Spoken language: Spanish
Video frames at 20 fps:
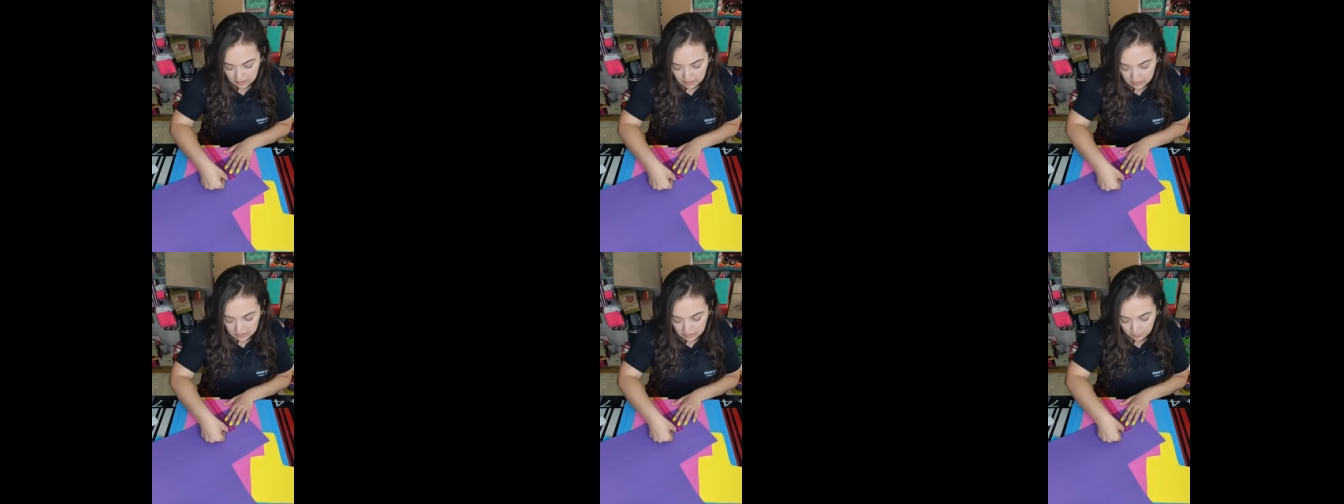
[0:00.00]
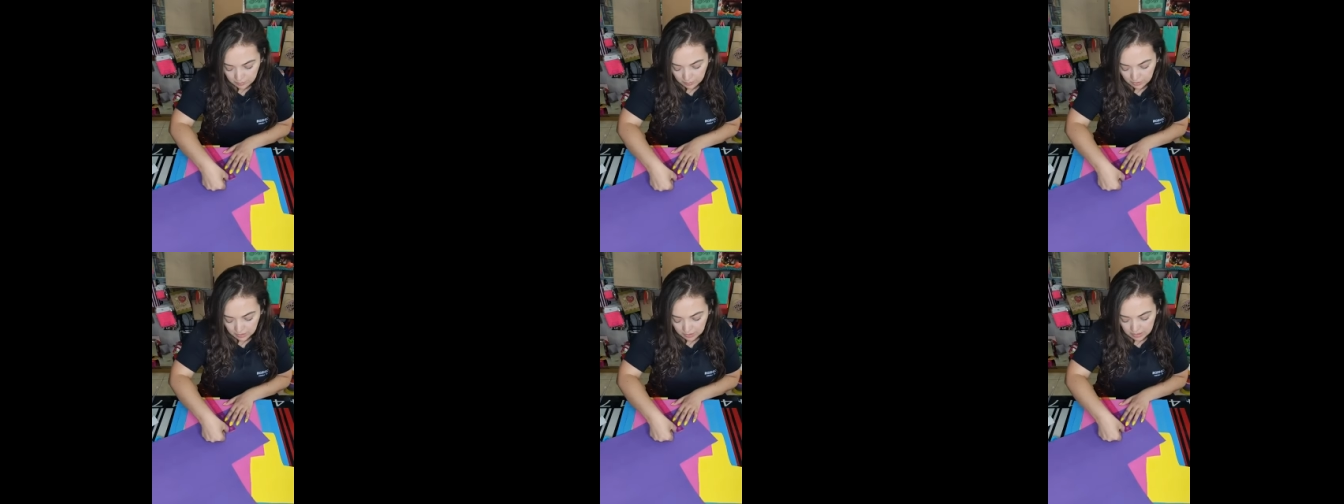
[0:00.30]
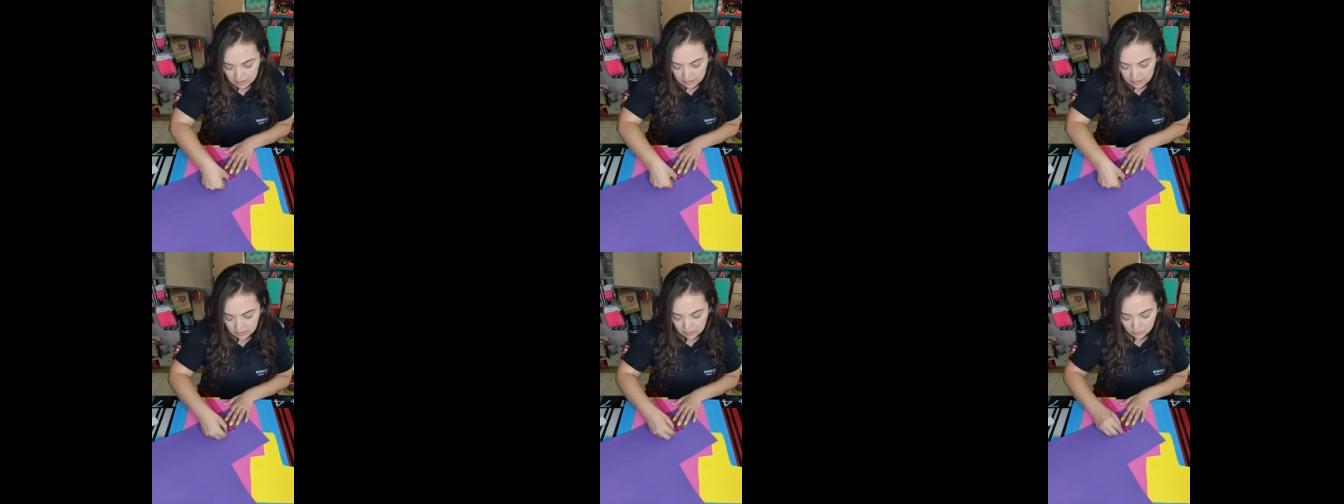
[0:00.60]
se puede
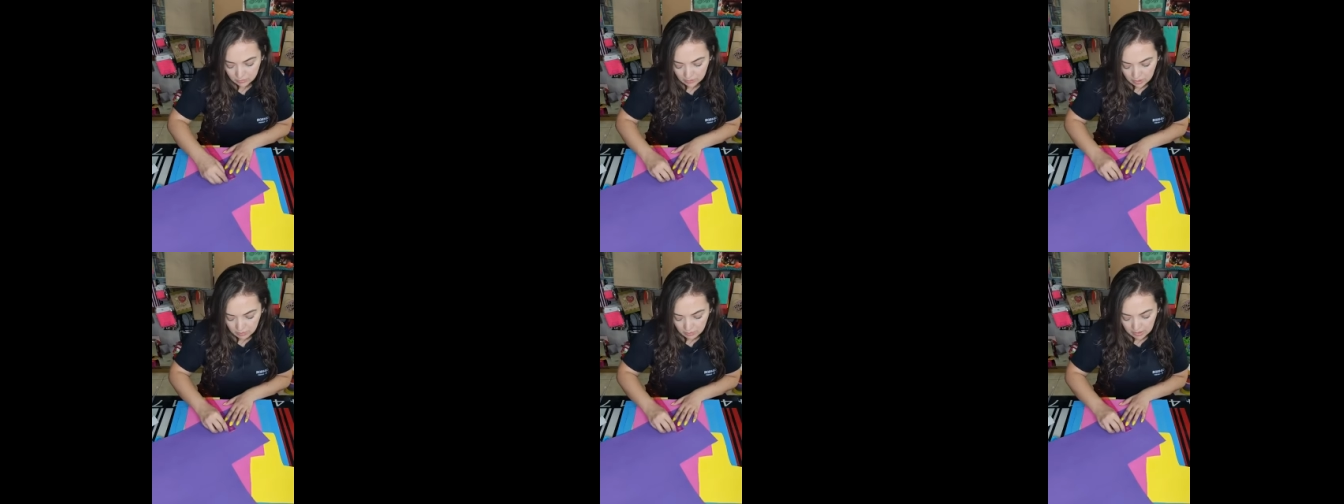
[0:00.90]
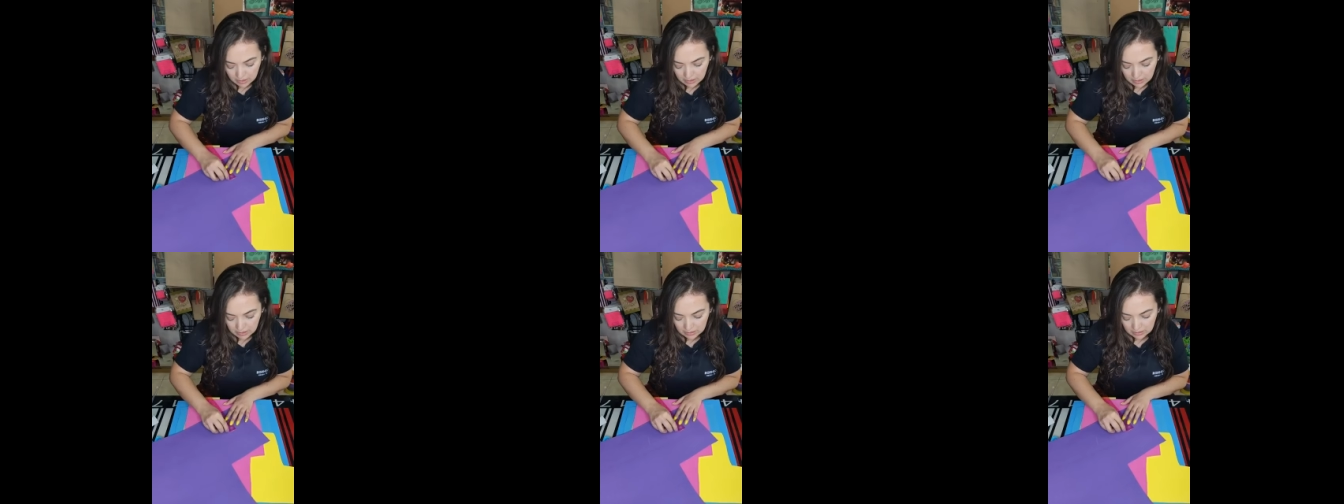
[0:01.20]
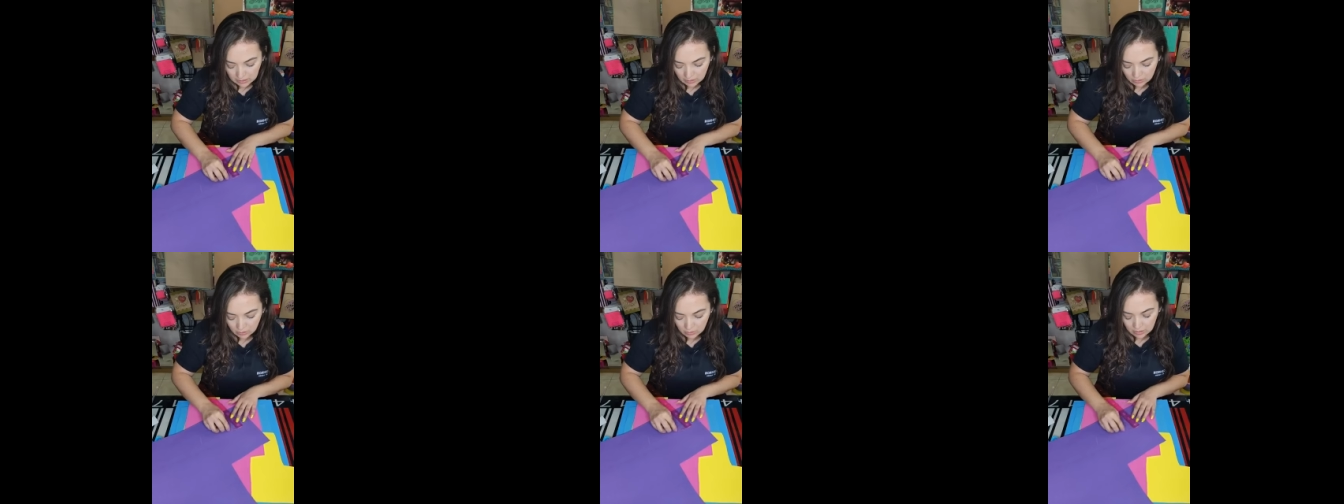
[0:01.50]
hacer una
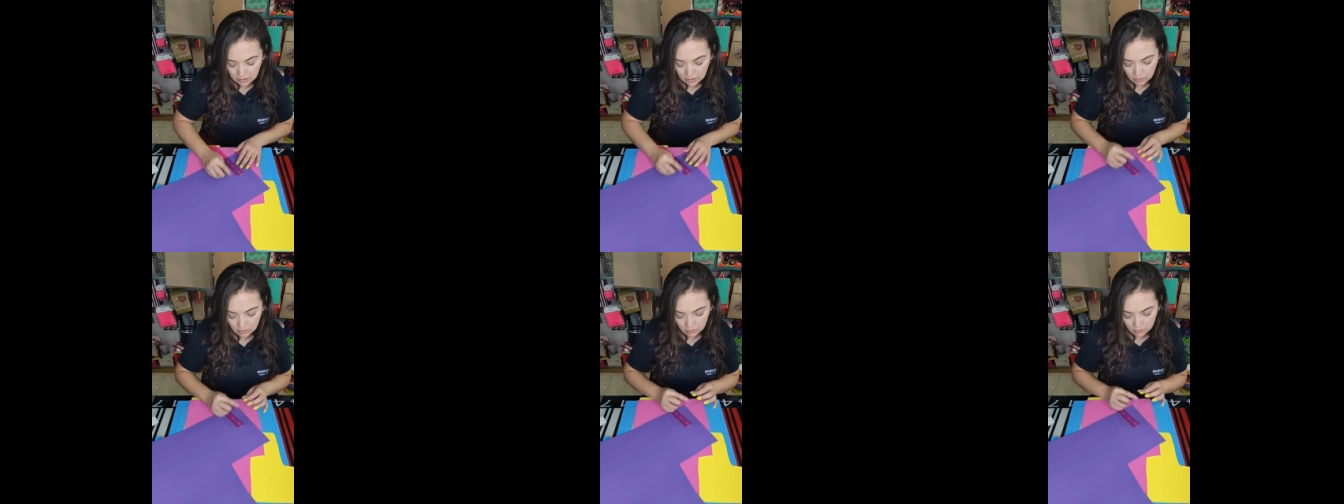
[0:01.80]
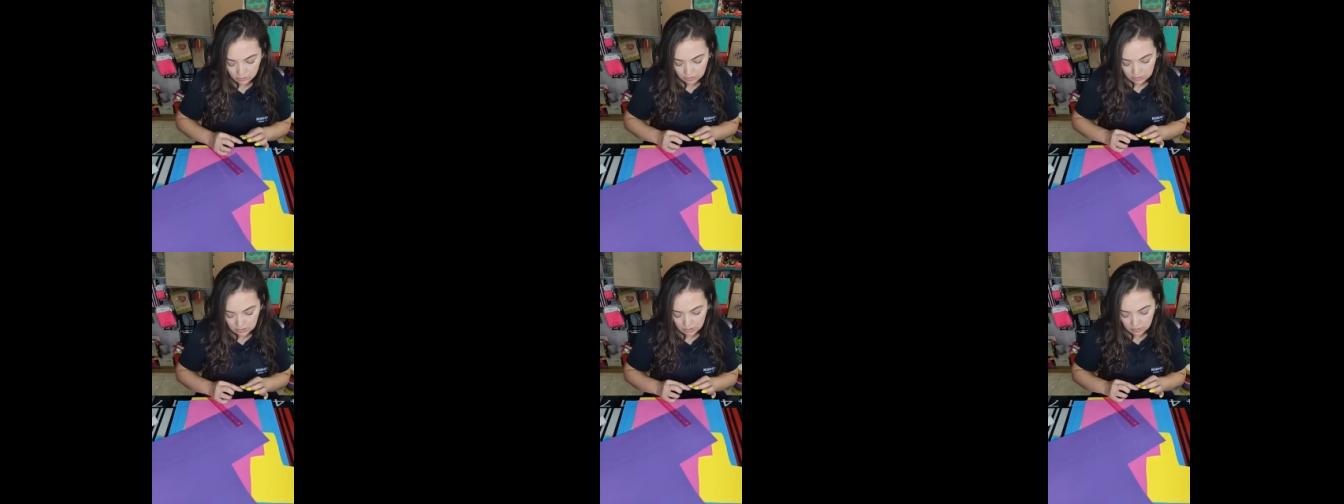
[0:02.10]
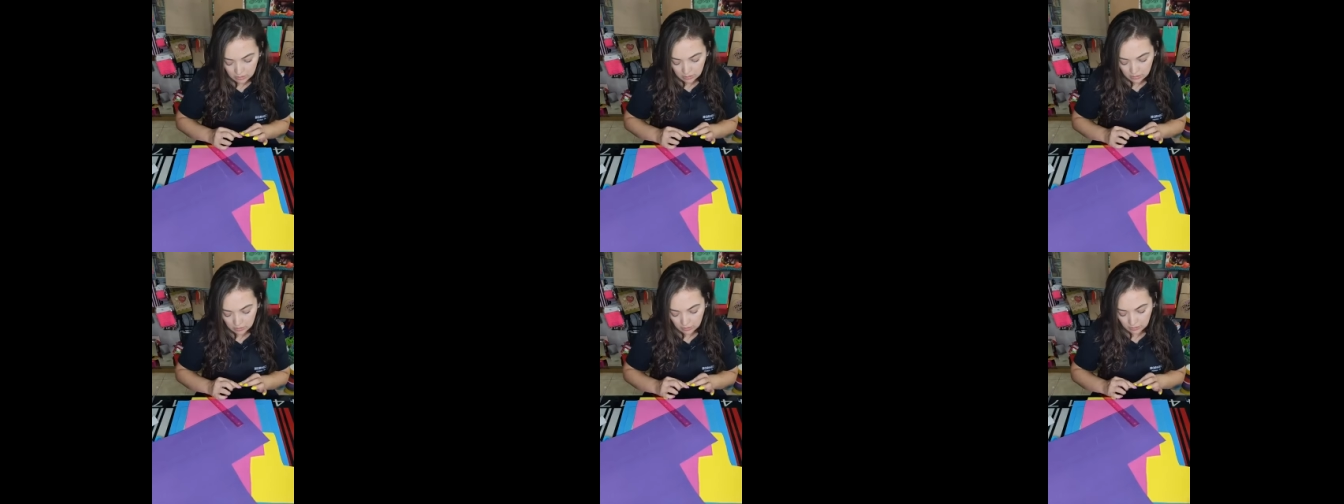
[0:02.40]
marquita con la uña.